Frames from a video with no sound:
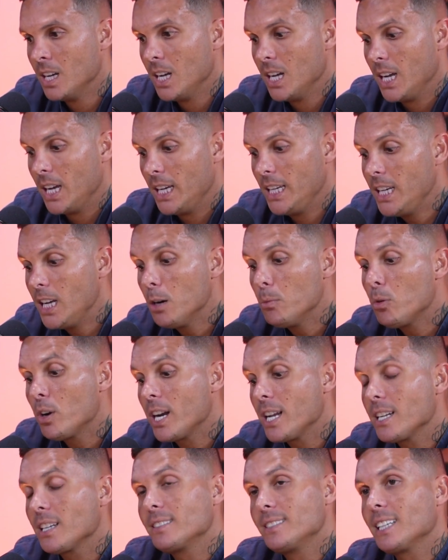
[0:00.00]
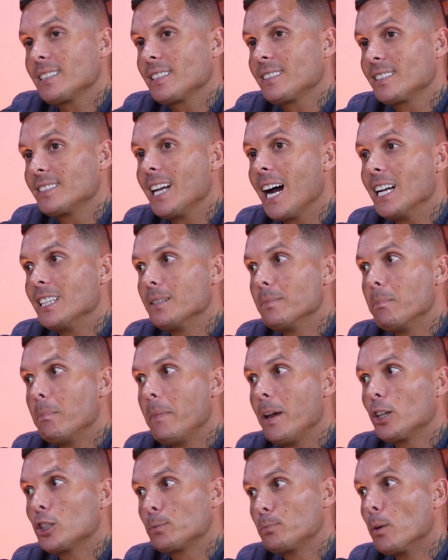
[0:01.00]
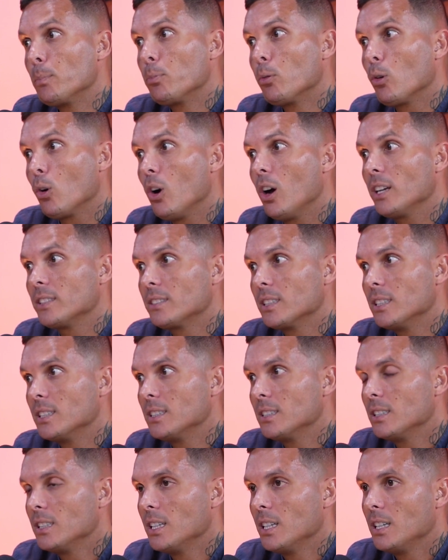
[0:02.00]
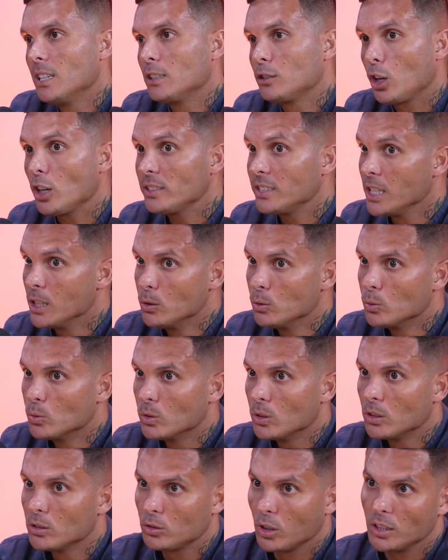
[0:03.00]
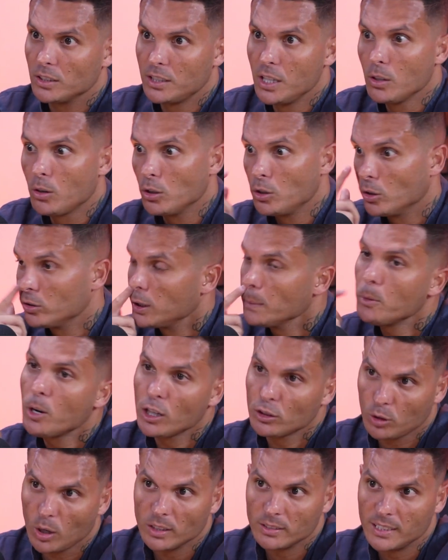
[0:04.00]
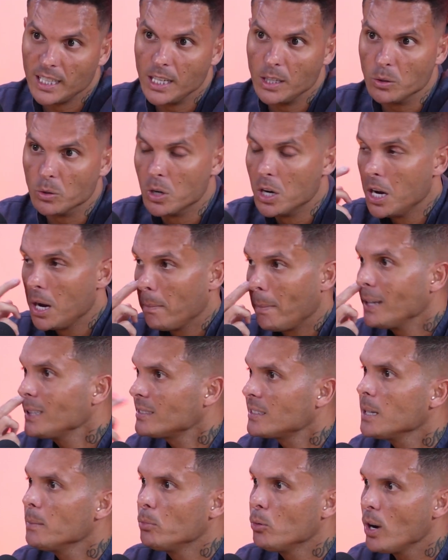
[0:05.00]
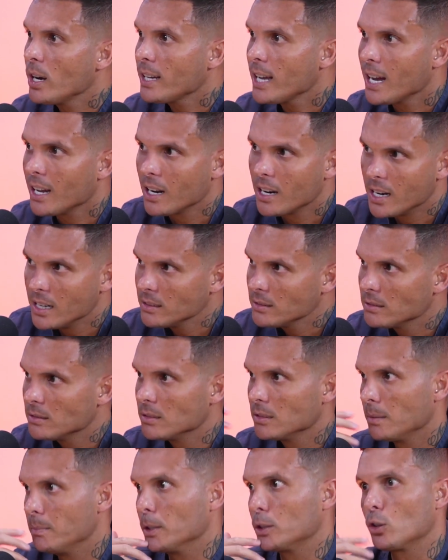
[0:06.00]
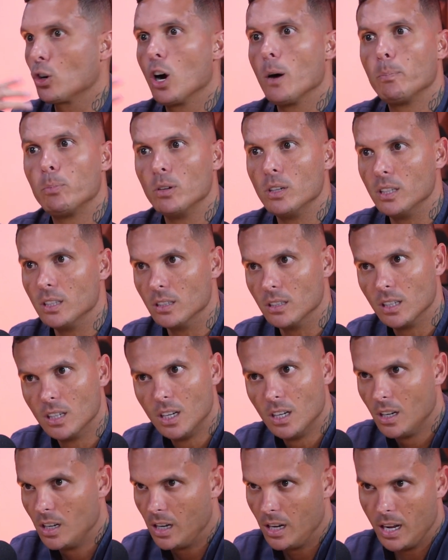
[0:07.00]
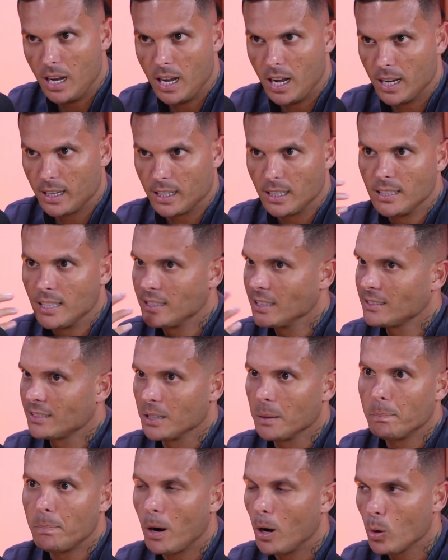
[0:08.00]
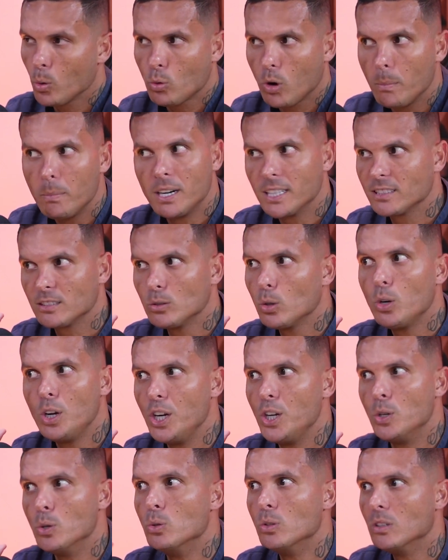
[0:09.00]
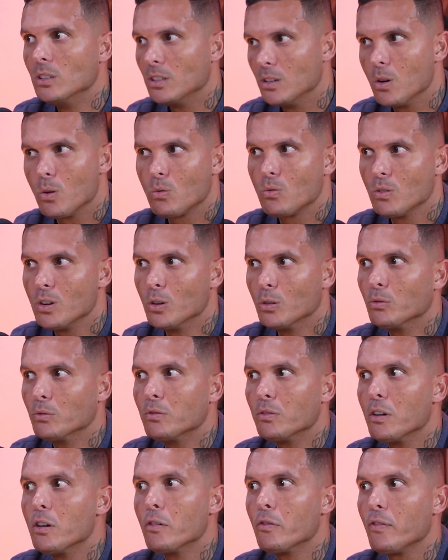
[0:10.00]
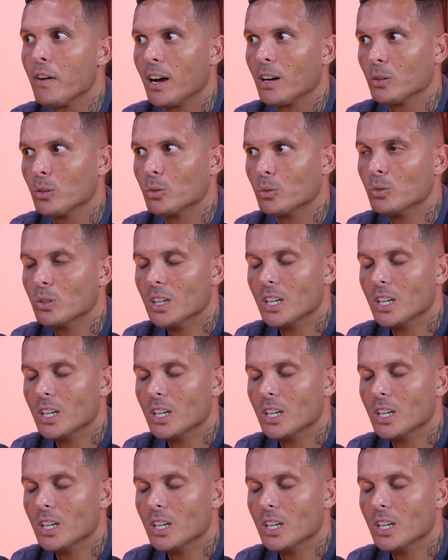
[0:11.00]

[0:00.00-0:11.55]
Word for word: E eu morei na, nessa cidade menos populosa, sozinho. Sozinho, que eu digo, eu sempre morei sozinho. Mas Istambul é aquela, né? Metrópole, é, a grandeza de São Paulo com a beleza do Rio. Uhum. Eu, eu, eu, falo...